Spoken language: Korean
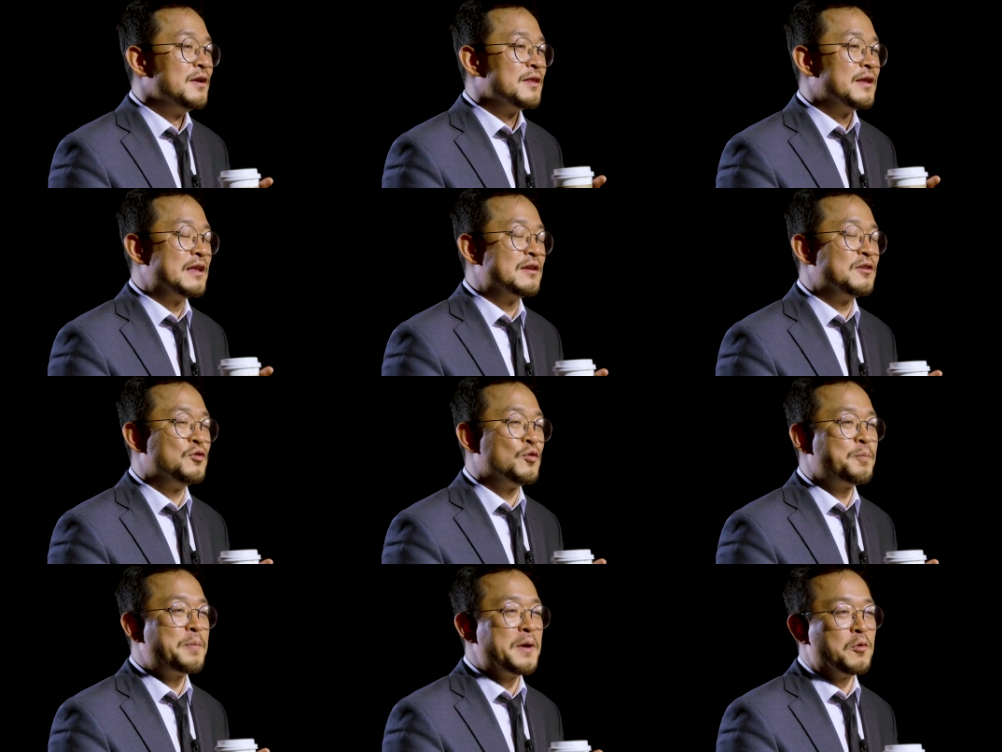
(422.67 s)
나는
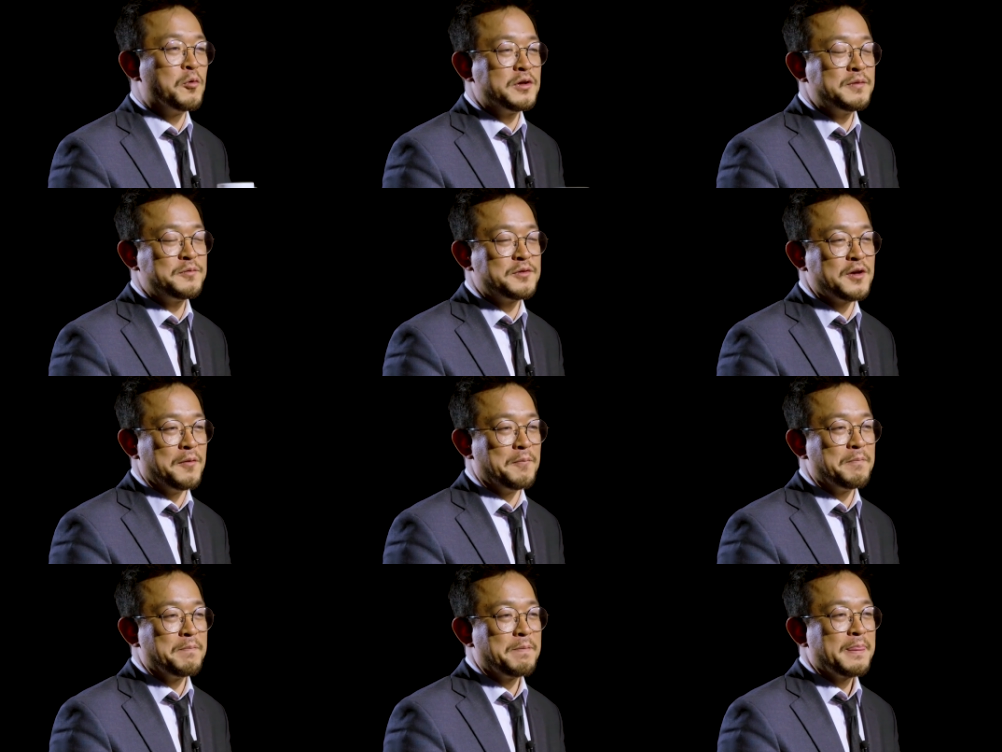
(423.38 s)

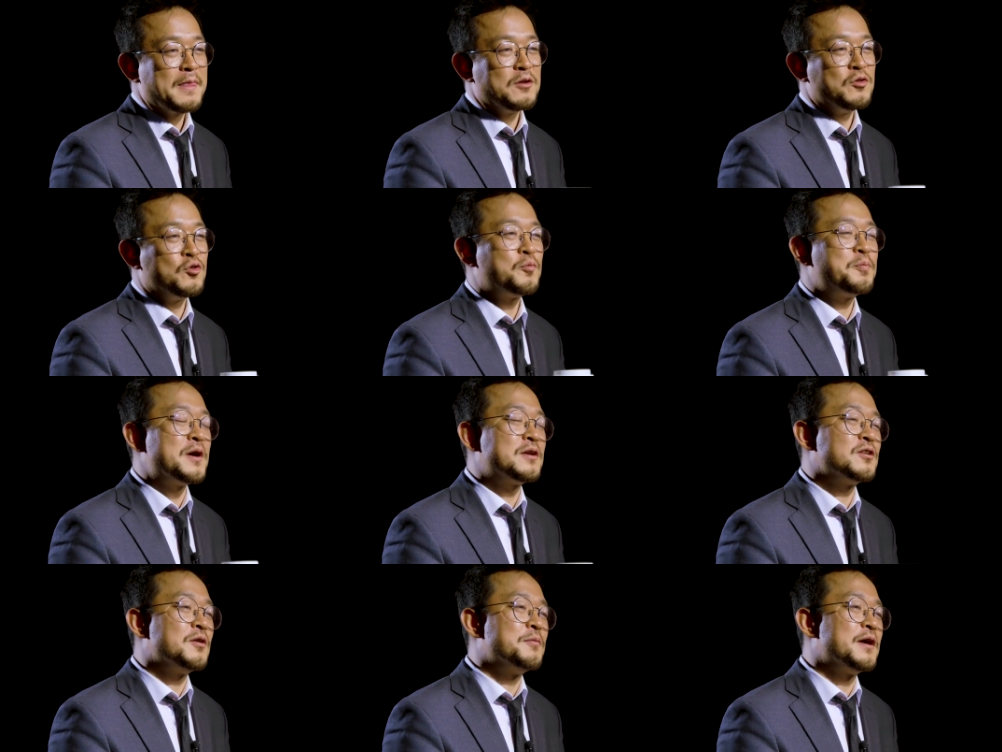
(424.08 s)
650점,
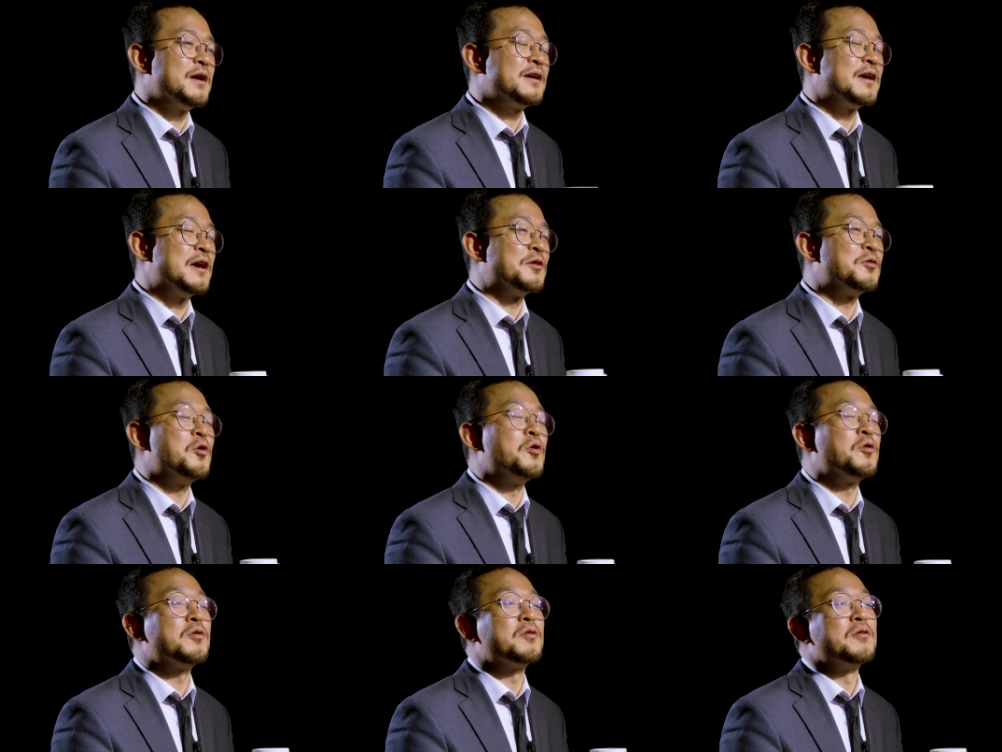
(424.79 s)
600점에
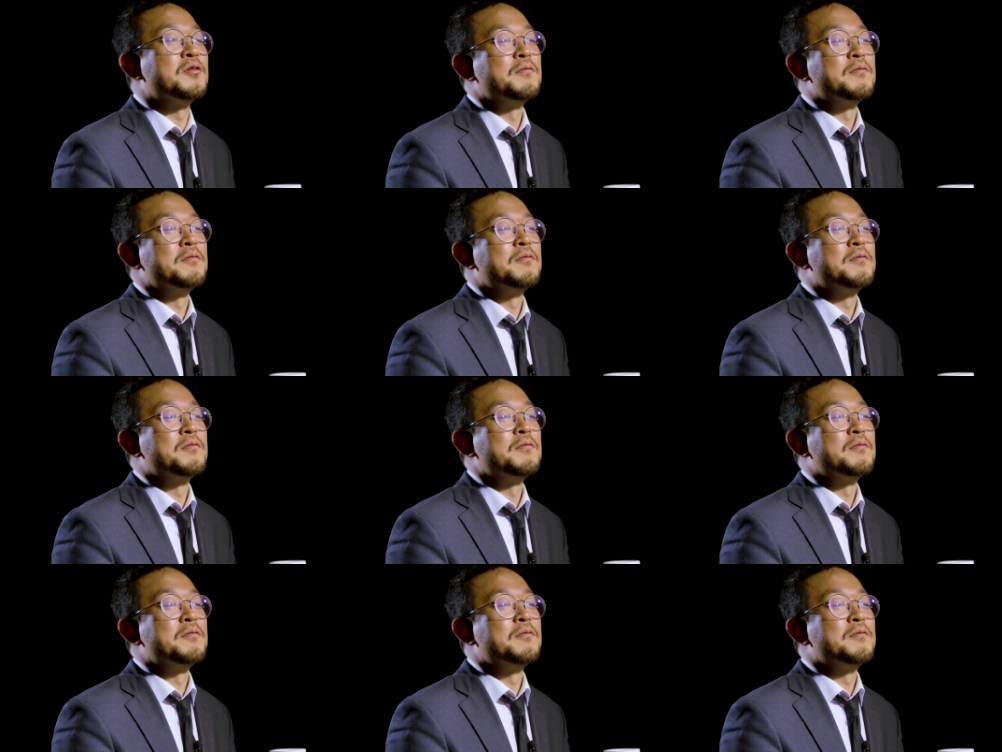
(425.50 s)
계속